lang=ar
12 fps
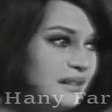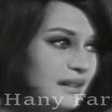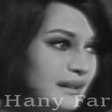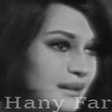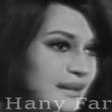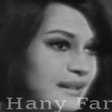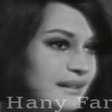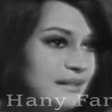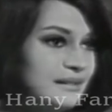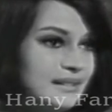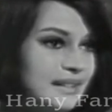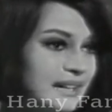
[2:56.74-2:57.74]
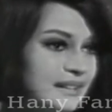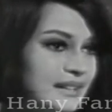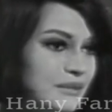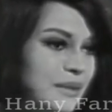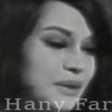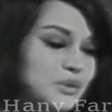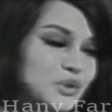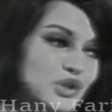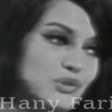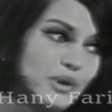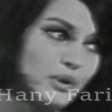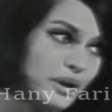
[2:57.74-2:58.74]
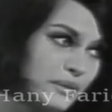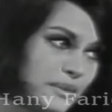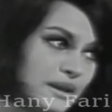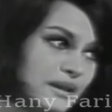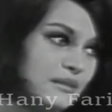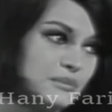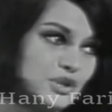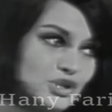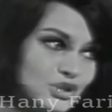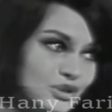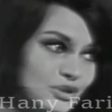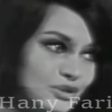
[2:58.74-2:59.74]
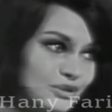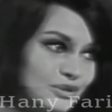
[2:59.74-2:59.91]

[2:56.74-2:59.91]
اللي يعني اللي ما عندوش الموهبه اللي مش